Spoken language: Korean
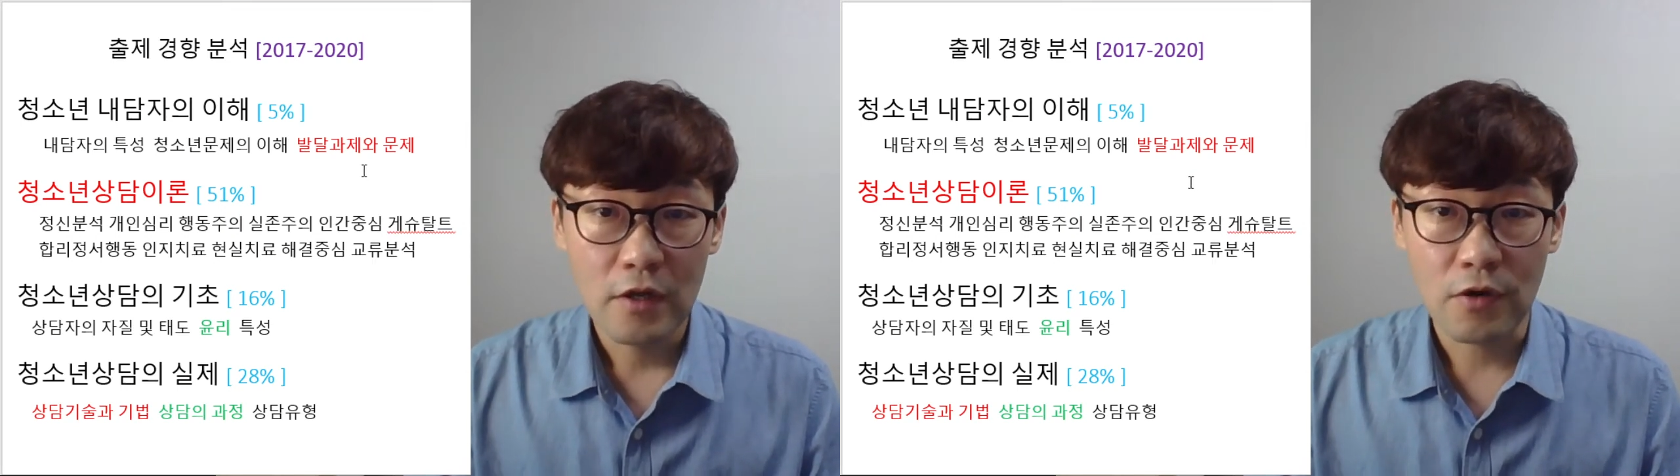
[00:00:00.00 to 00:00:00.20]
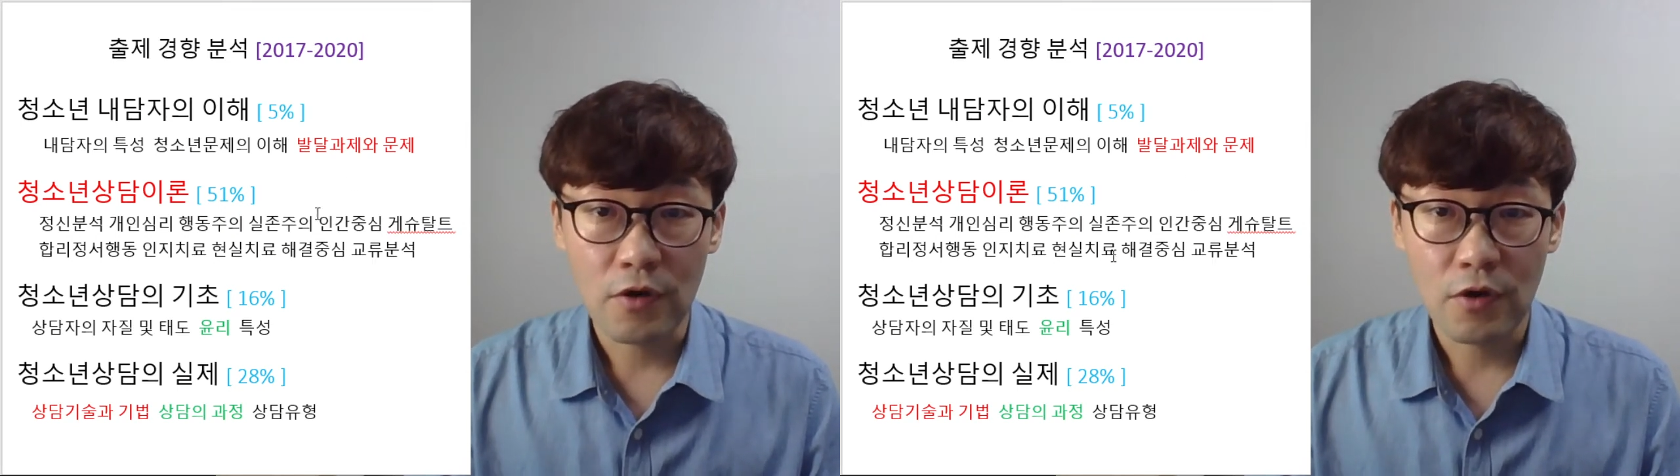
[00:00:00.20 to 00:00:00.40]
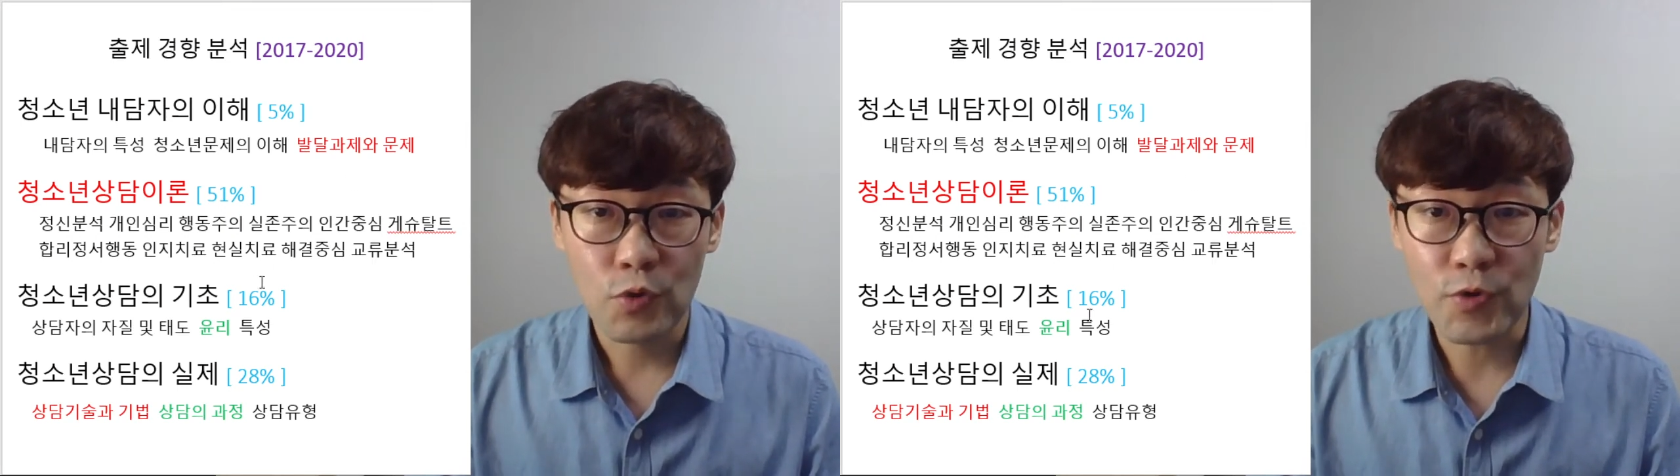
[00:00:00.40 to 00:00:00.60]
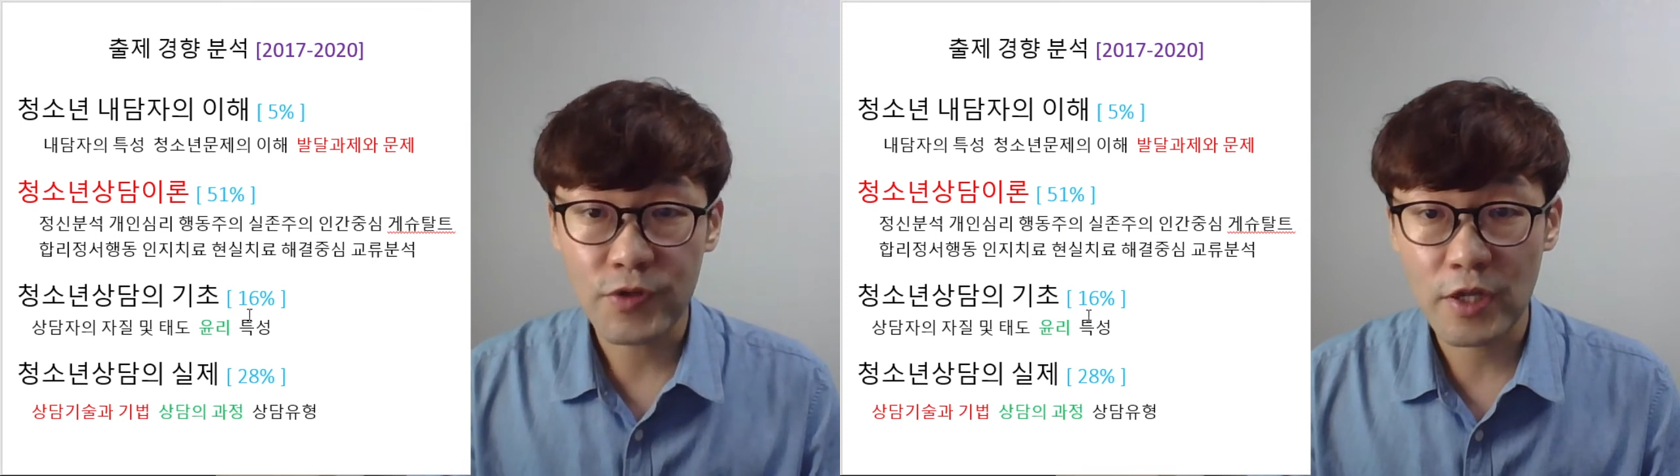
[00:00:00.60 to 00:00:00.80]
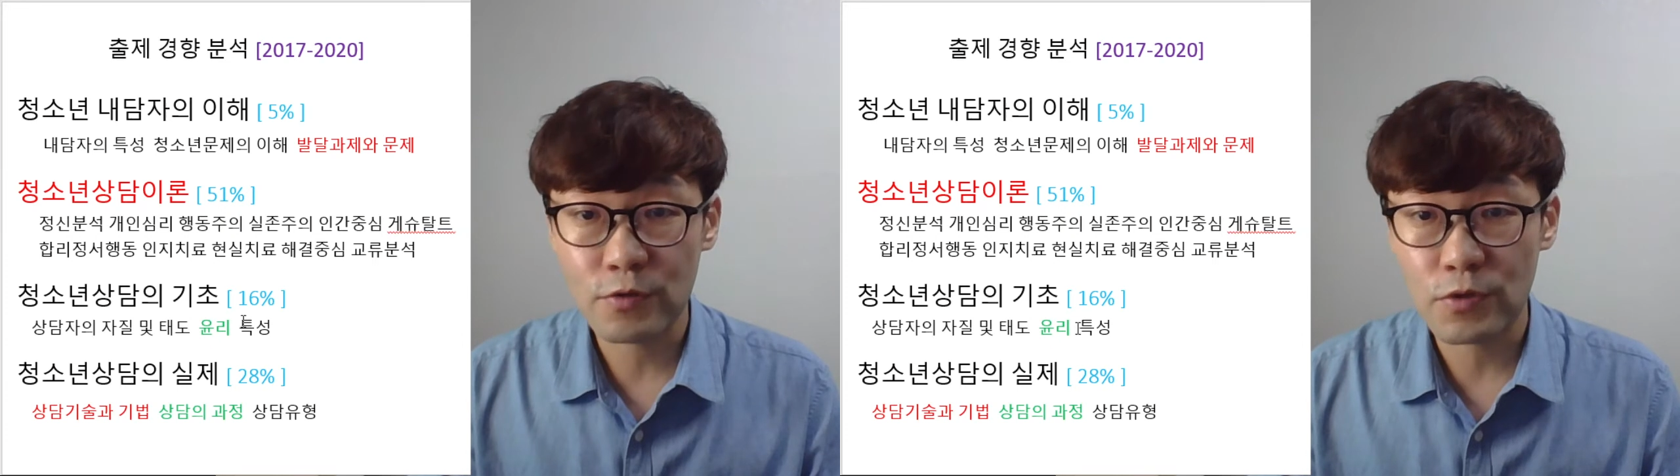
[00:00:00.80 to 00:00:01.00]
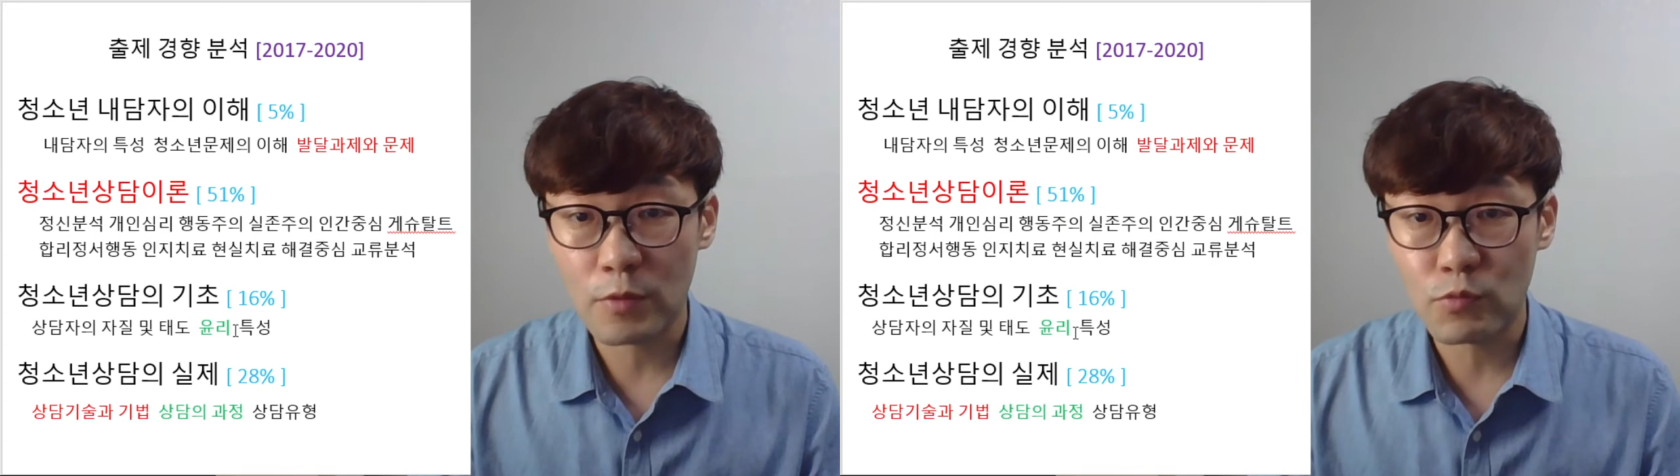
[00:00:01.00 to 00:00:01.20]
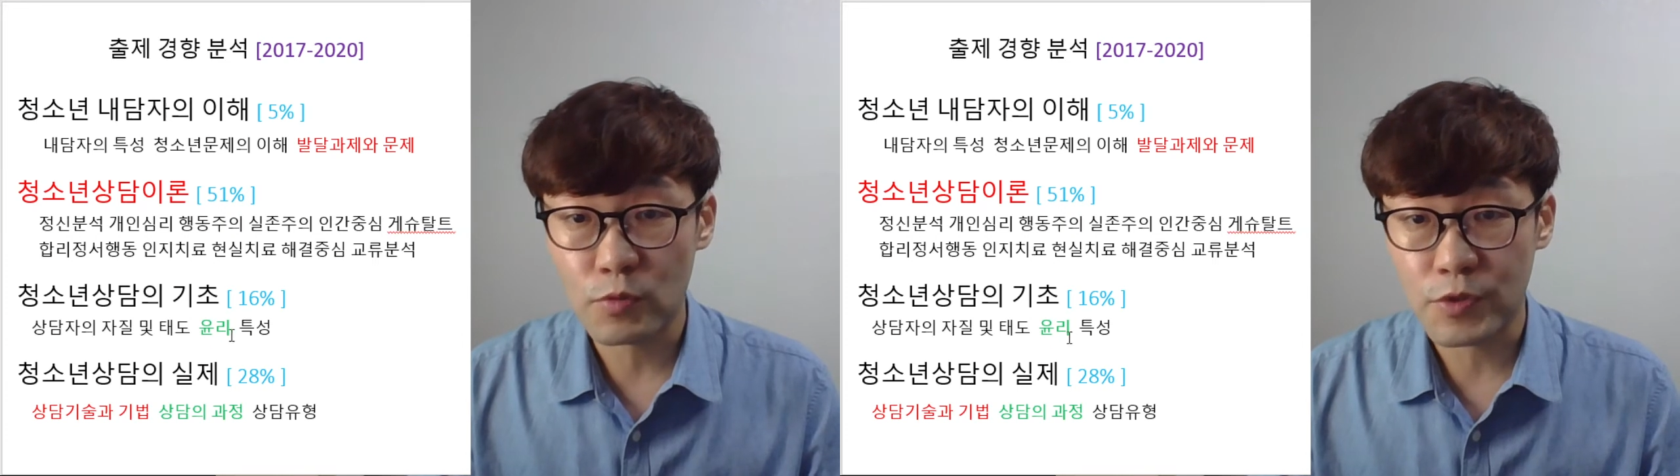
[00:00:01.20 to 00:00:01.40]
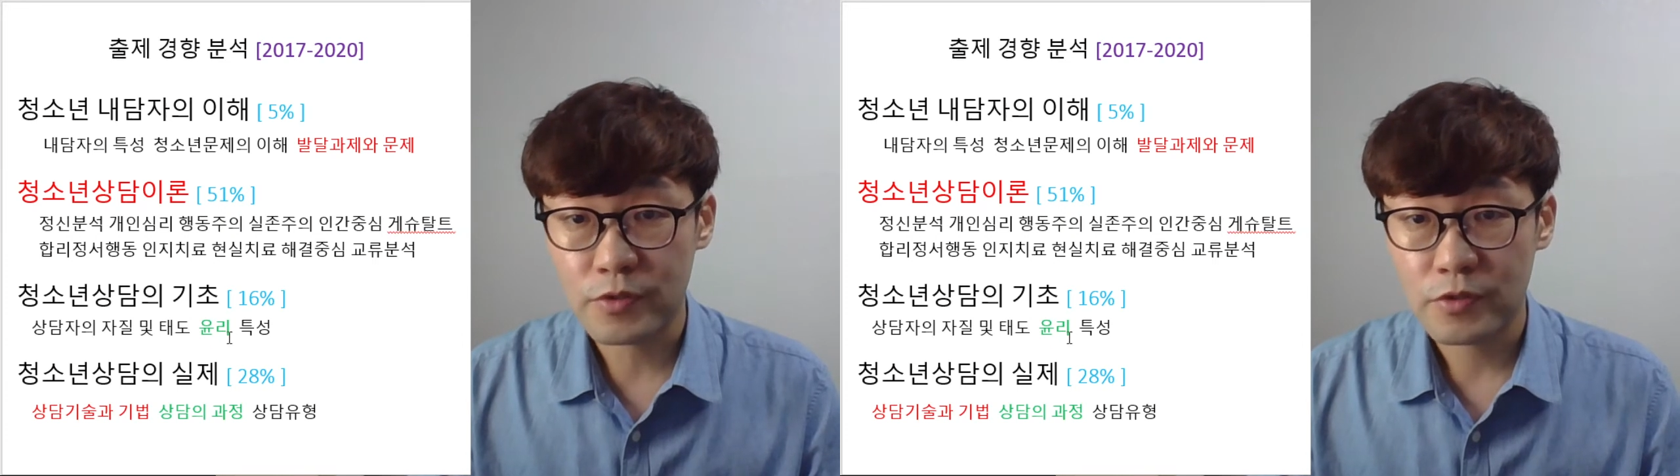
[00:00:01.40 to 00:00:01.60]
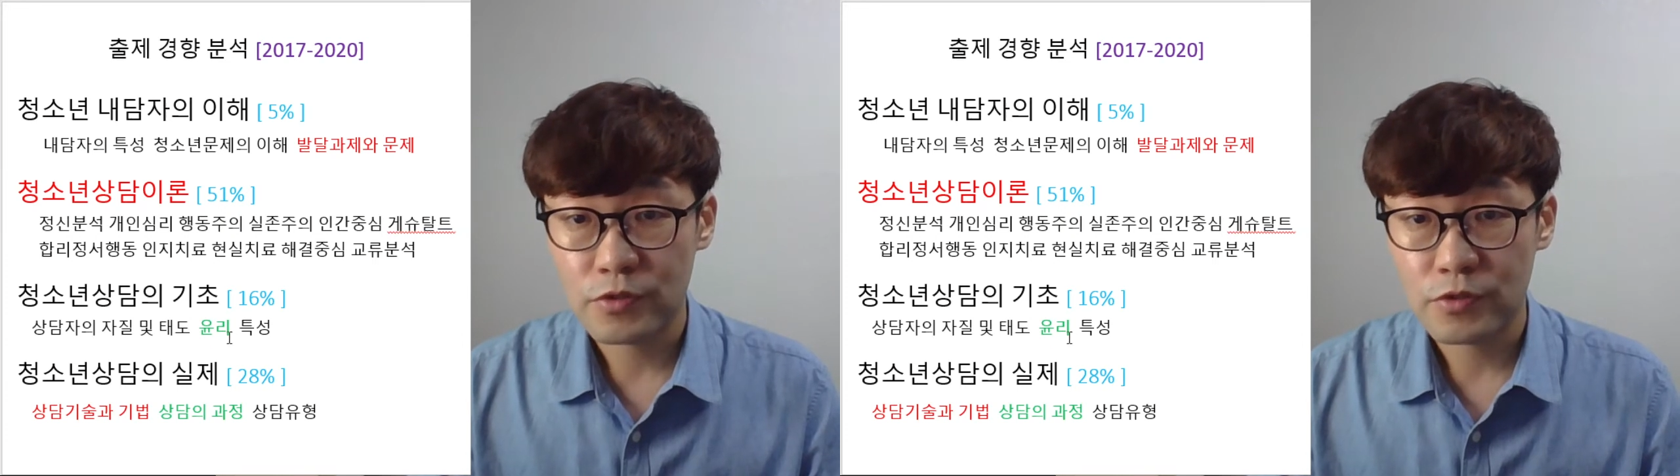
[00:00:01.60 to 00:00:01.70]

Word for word: 어, 녹색으로 된 부분,